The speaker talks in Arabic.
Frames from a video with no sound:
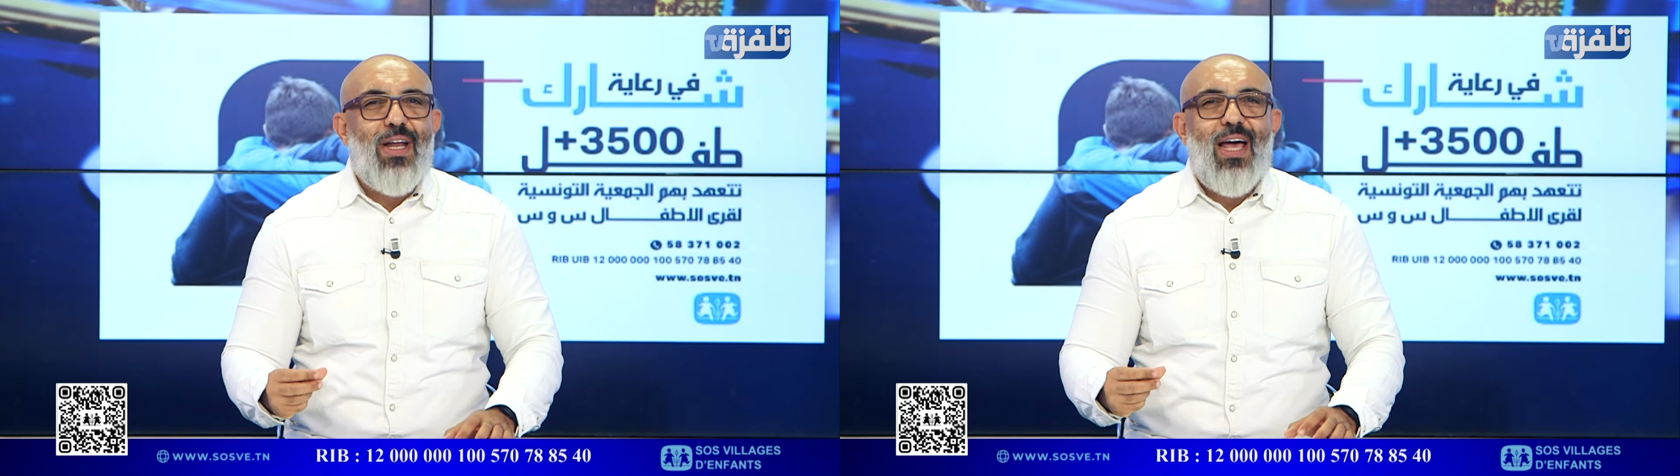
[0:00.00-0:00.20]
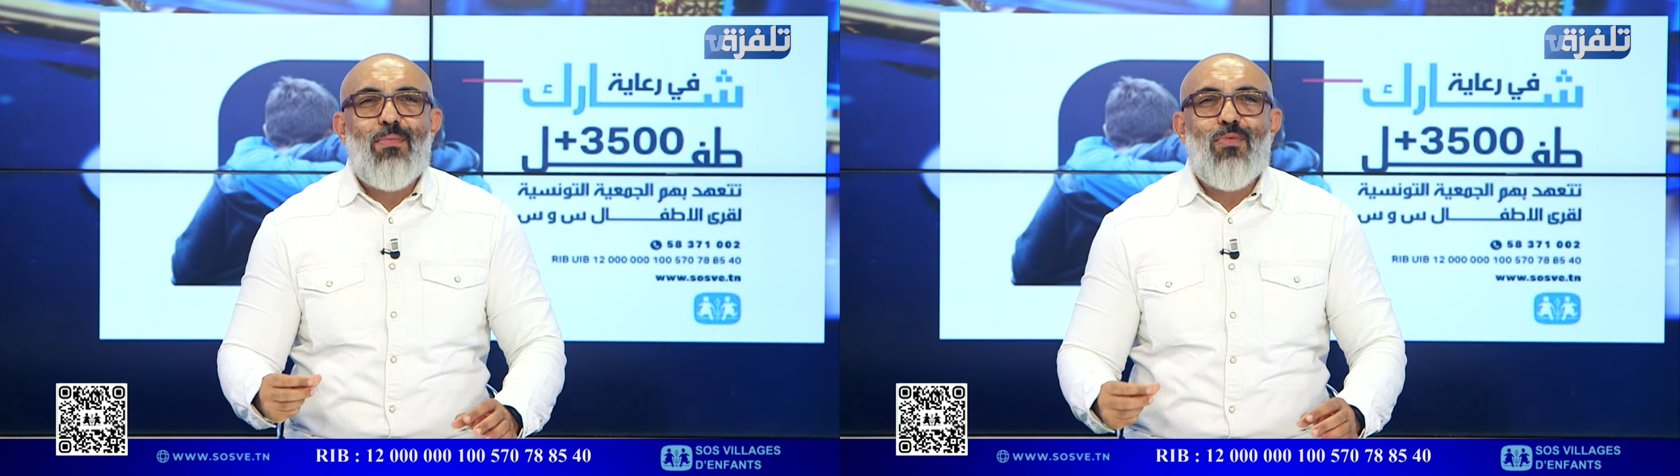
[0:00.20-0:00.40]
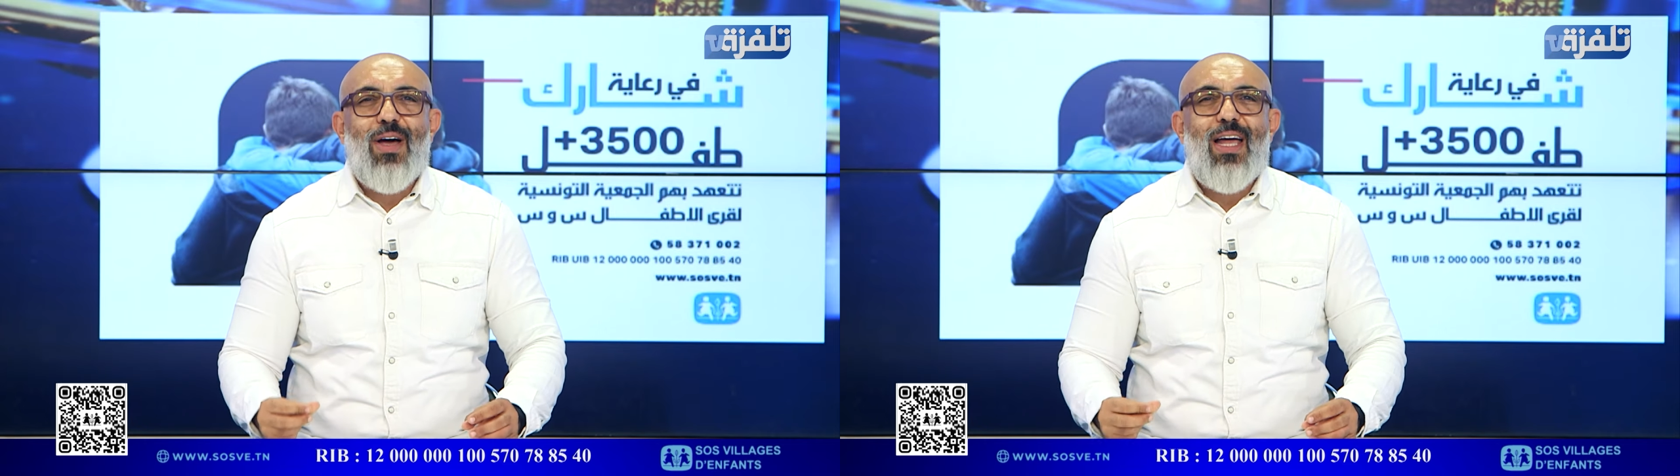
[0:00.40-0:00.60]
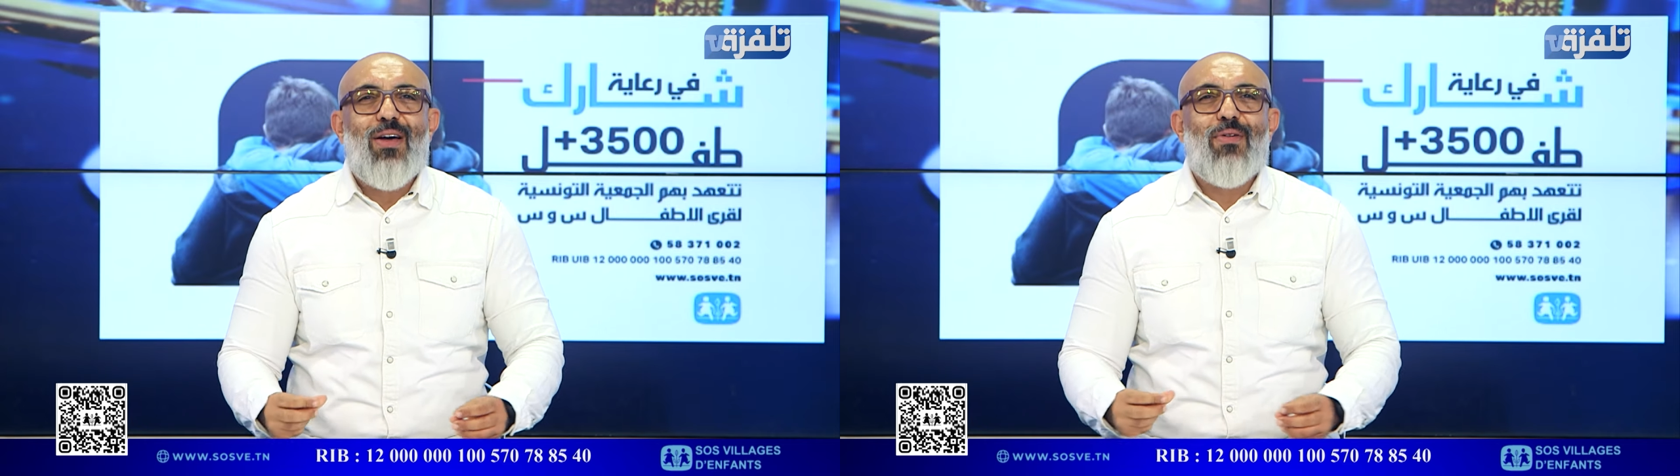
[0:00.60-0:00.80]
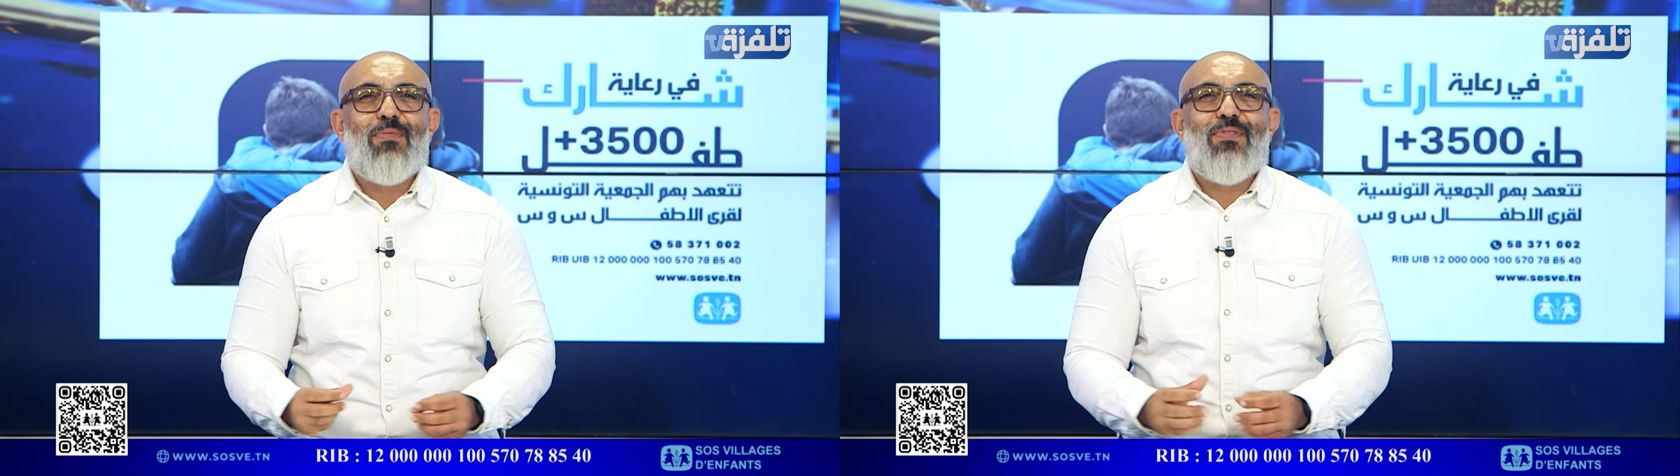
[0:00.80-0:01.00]

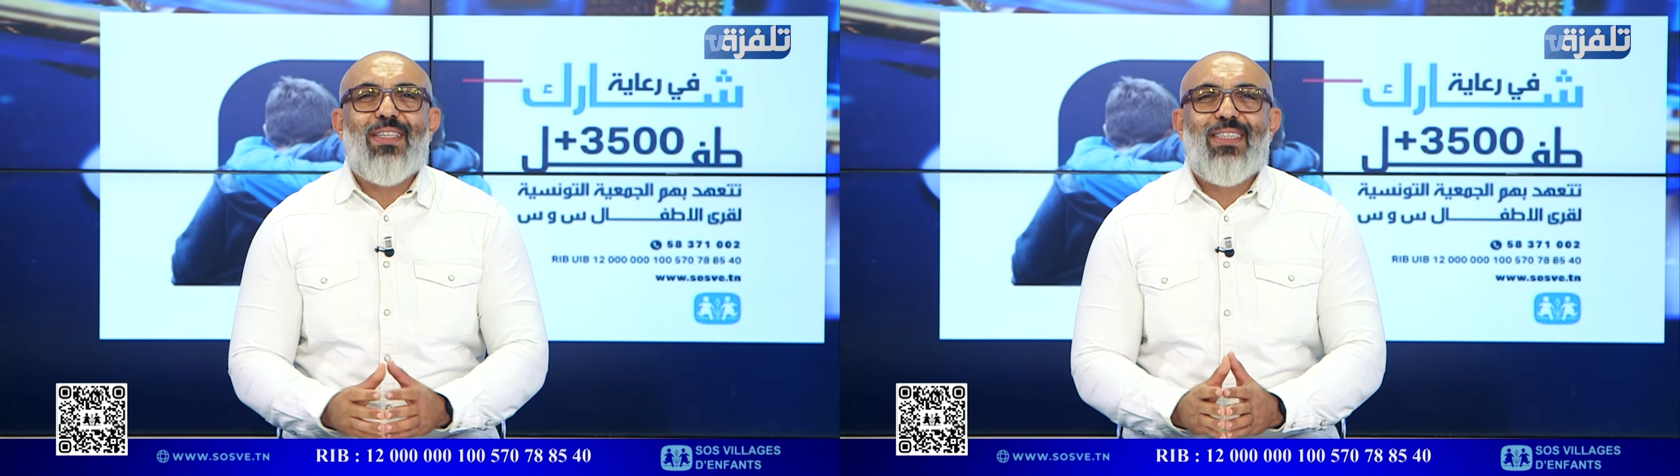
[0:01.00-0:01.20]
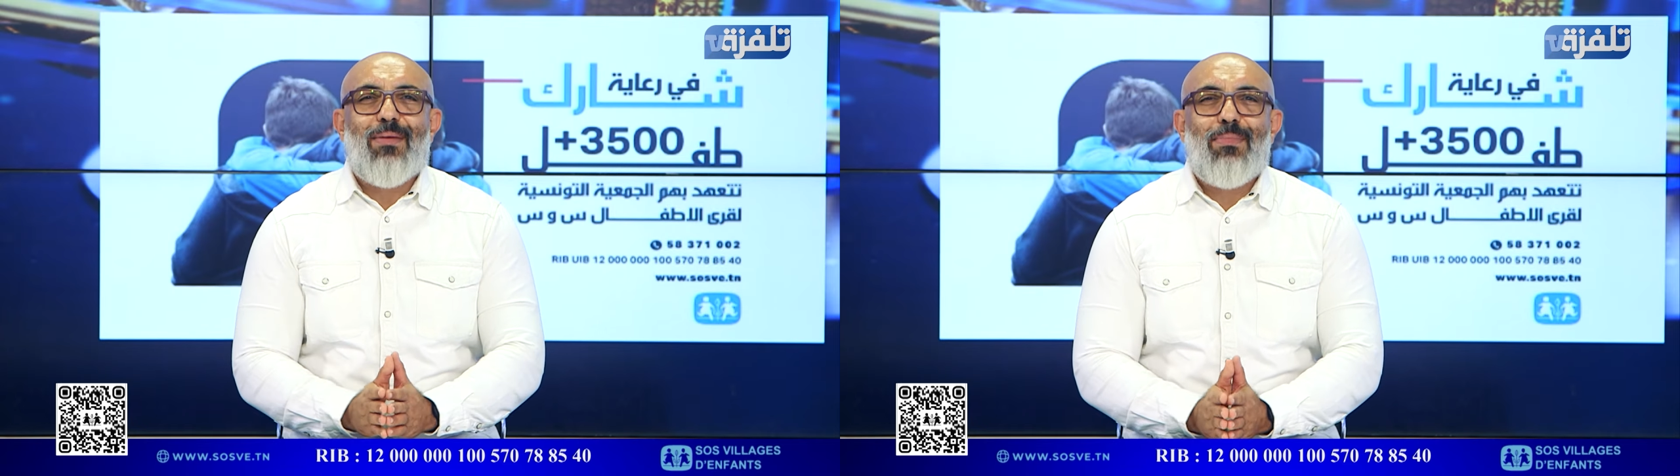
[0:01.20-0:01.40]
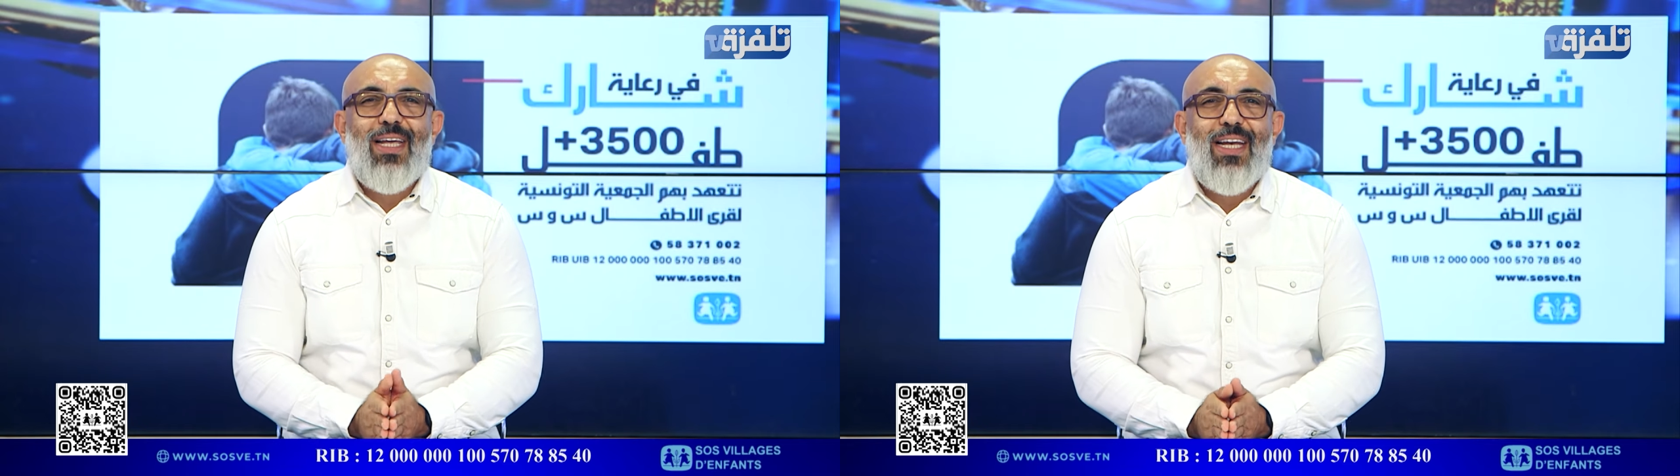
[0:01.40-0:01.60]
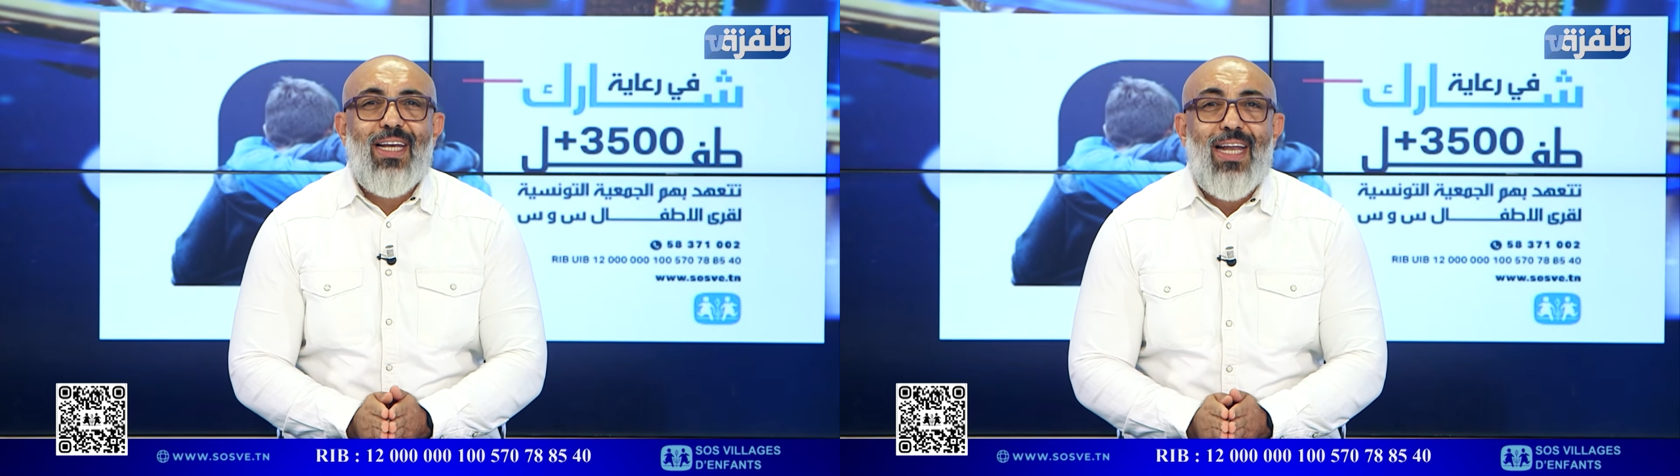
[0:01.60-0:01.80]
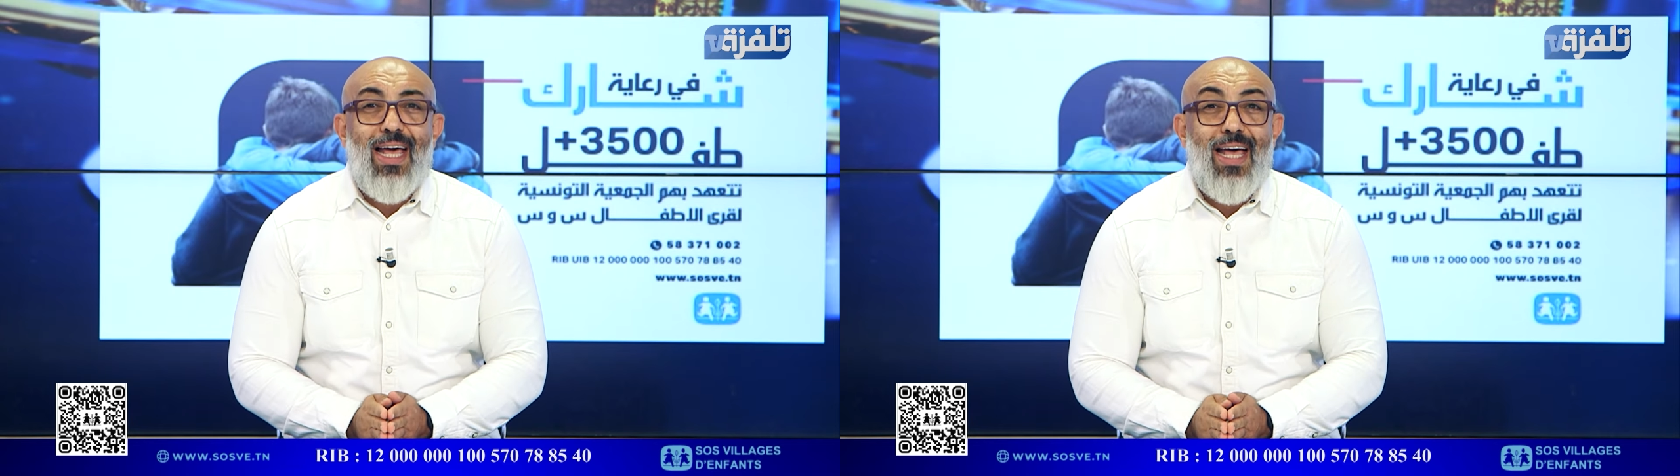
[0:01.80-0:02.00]
أموالهم في سبيل
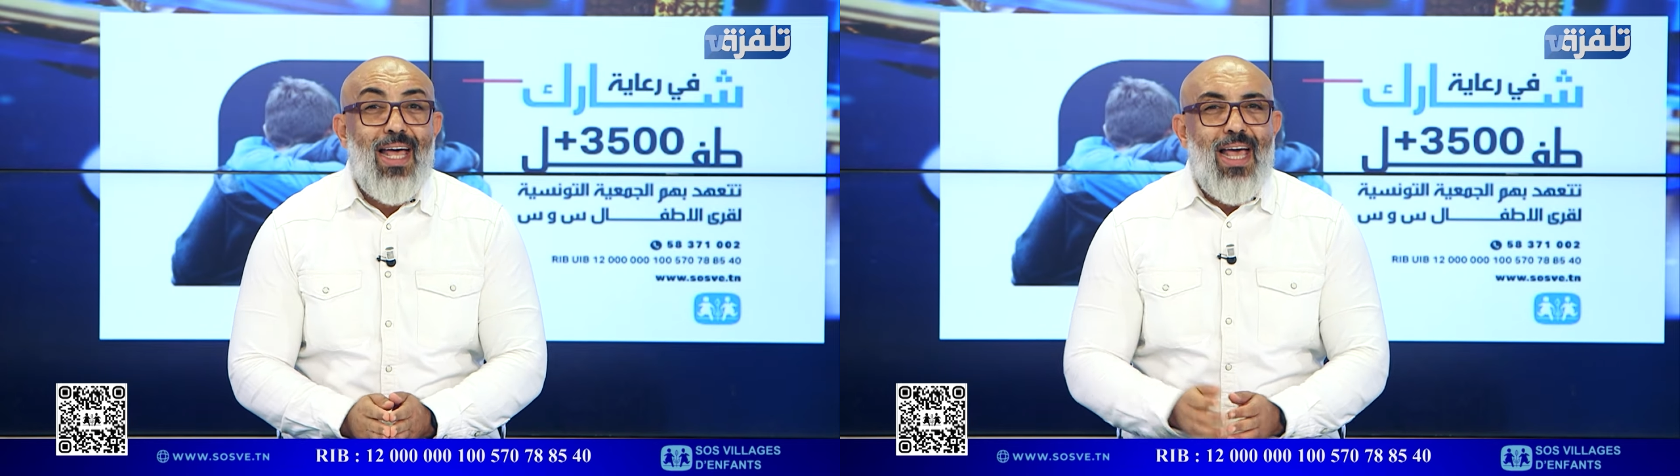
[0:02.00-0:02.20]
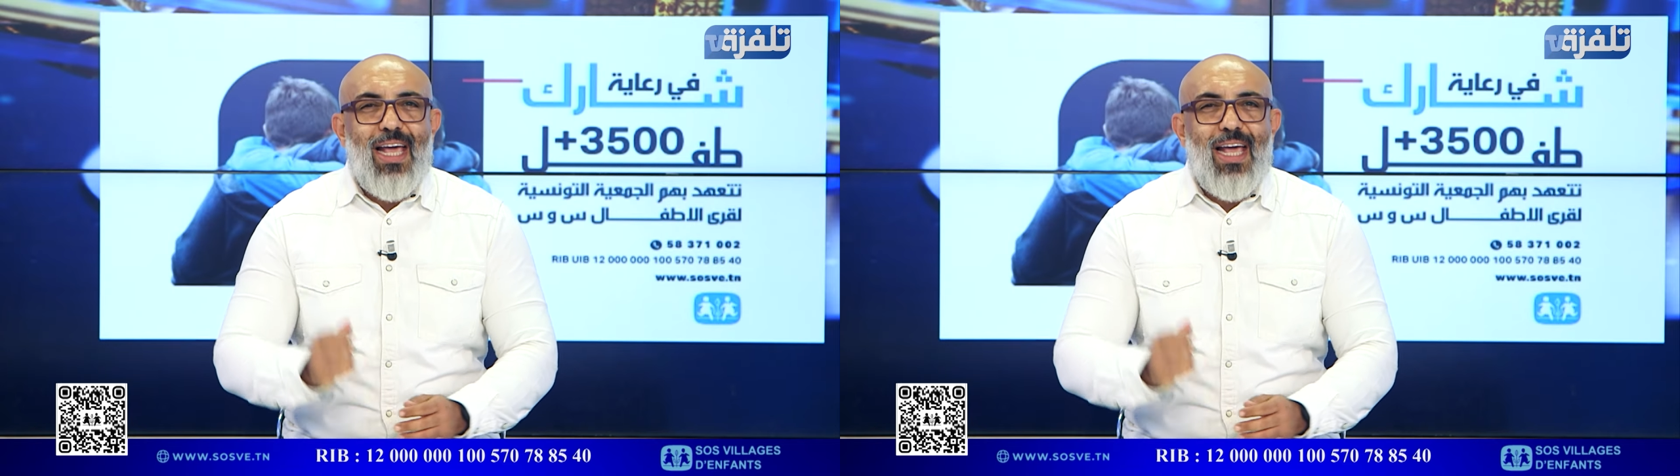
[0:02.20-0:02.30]
الله